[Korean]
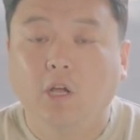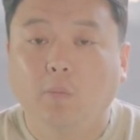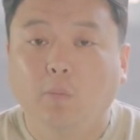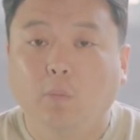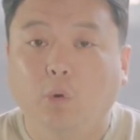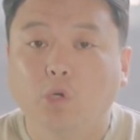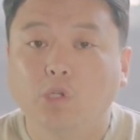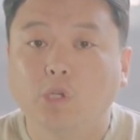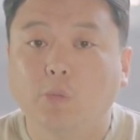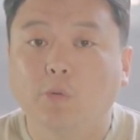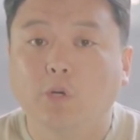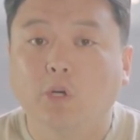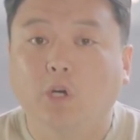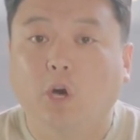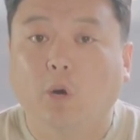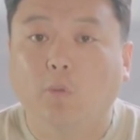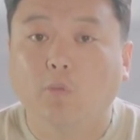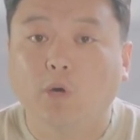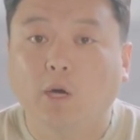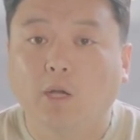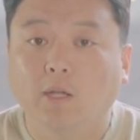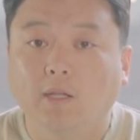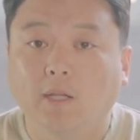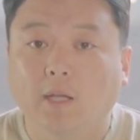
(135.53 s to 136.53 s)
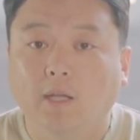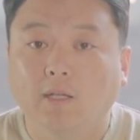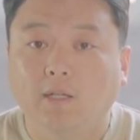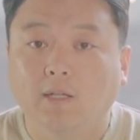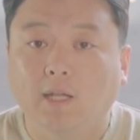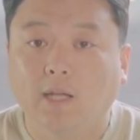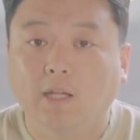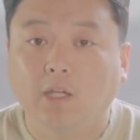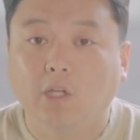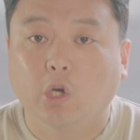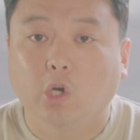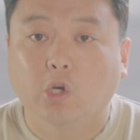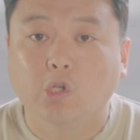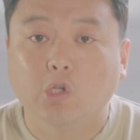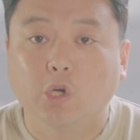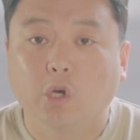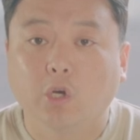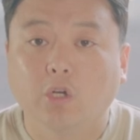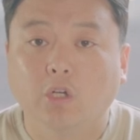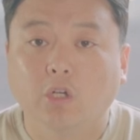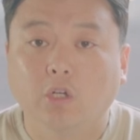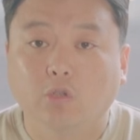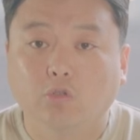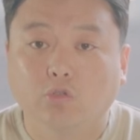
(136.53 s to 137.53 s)
포섭을 거부한다는 한
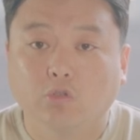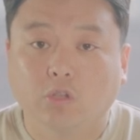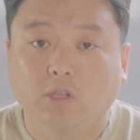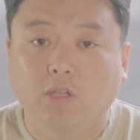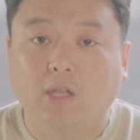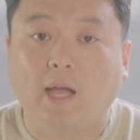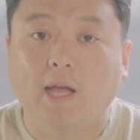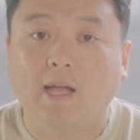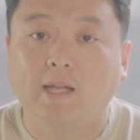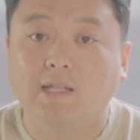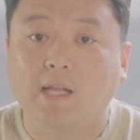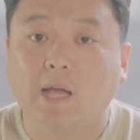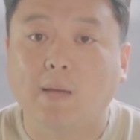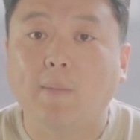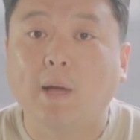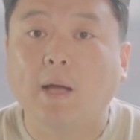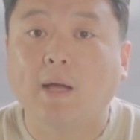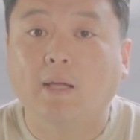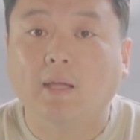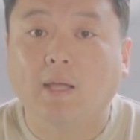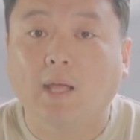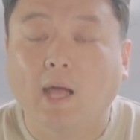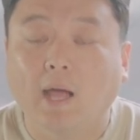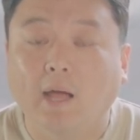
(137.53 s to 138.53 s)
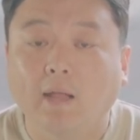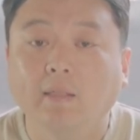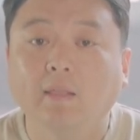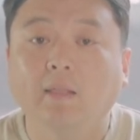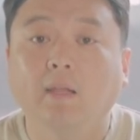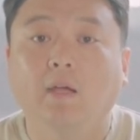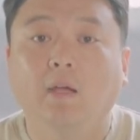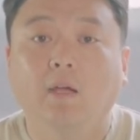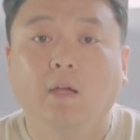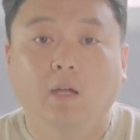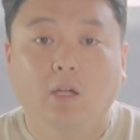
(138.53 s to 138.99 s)
여성을 구타에 사망케 한